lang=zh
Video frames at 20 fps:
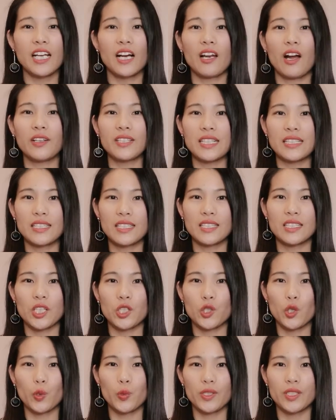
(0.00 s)
要了解自己
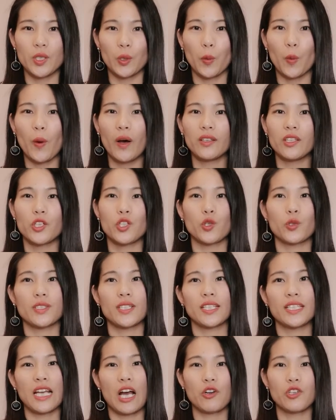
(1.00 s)
的收入情况呢，首
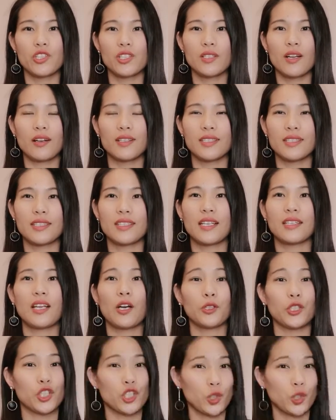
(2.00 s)
先你要知道你现在到